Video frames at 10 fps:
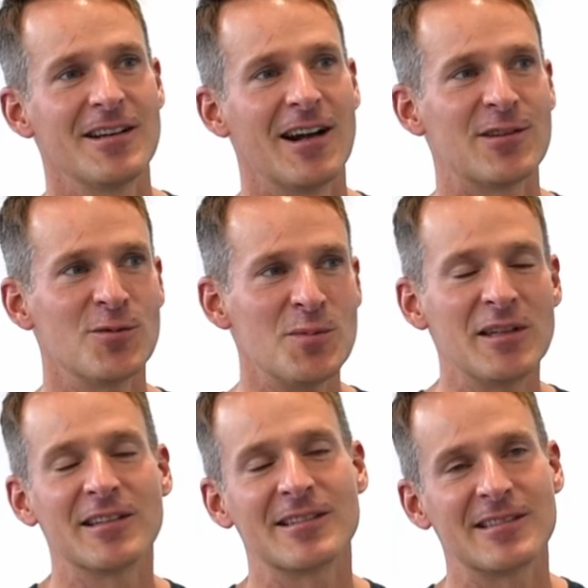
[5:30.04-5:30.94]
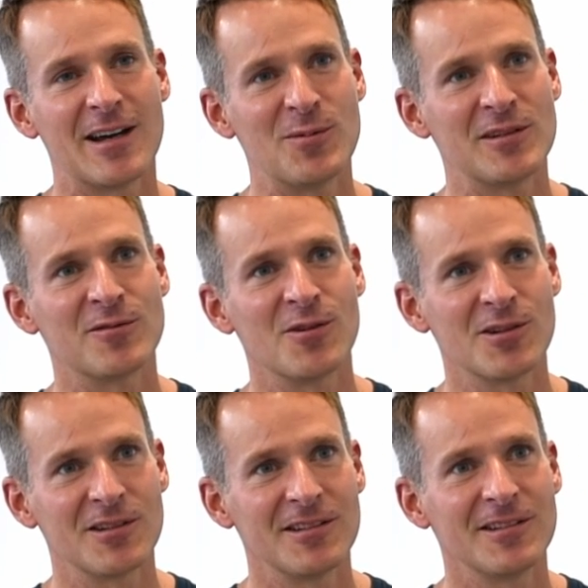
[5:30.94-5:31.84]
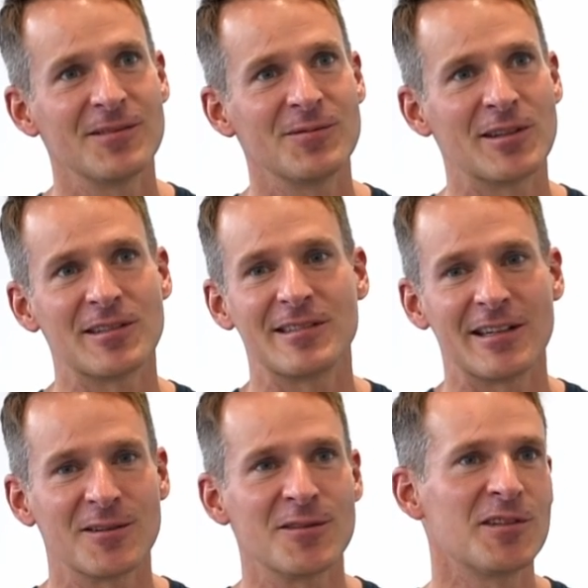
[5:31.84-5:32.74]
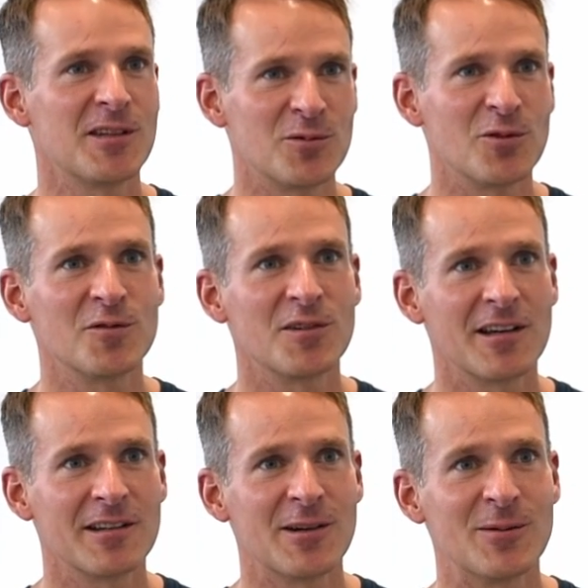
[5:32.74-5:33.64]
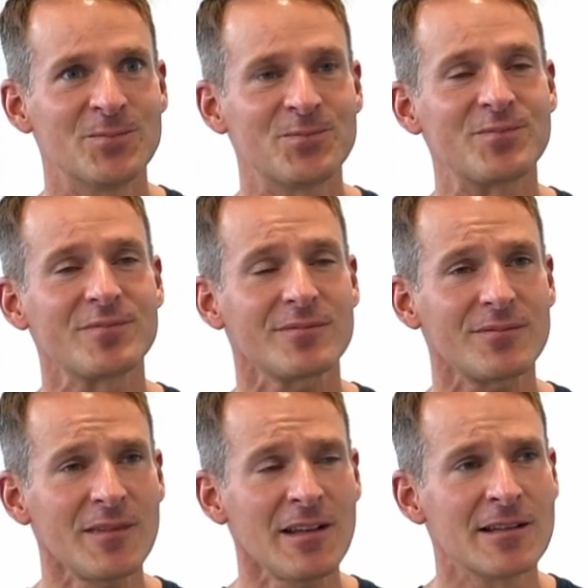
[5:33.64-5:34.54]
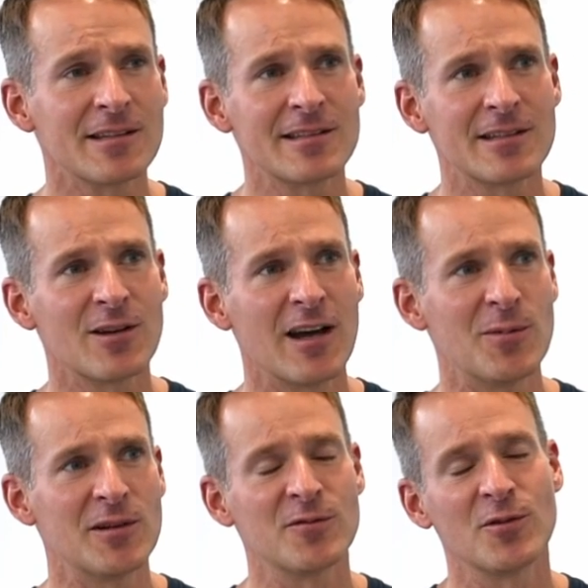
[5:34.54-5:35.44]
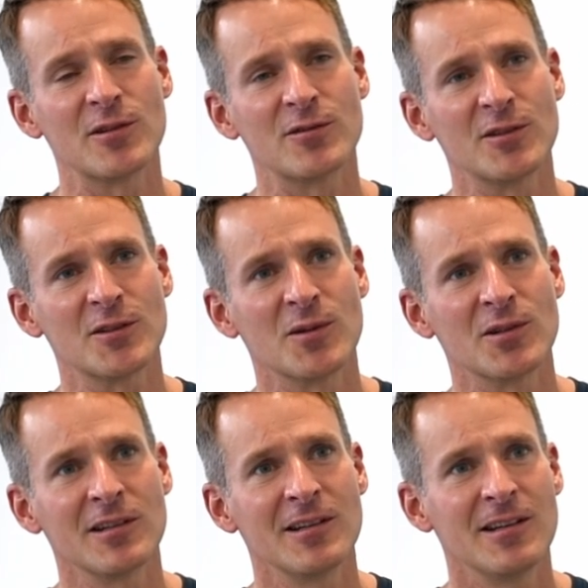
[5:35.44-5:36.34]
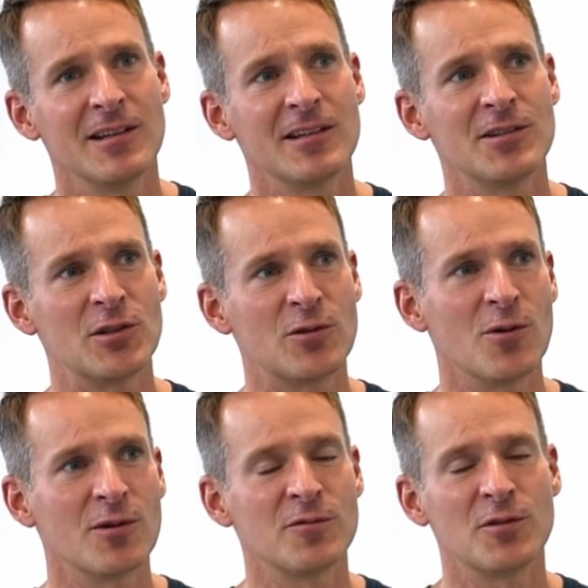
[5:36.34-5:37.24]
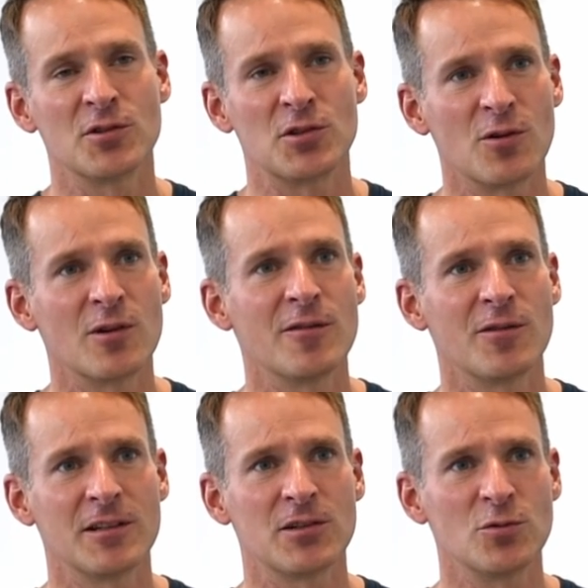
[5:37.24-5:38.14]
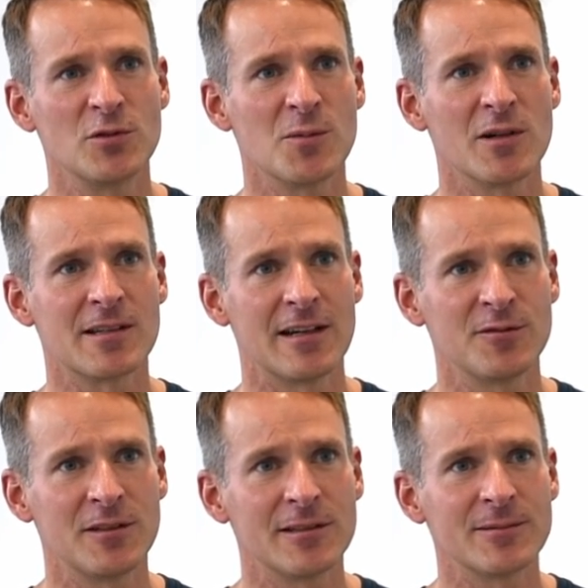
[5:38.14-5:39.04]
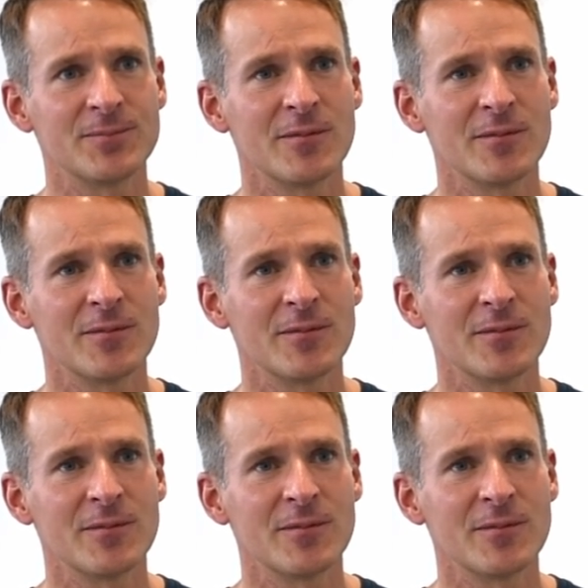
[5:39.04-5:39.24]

Also mindestens einmal die Woche. Das ist das, was wir hier im Turnverein haben. Das heißt also einmal die Woche sollte man Qigong, für Qigong einfach eine Stunde mal Zeit finden.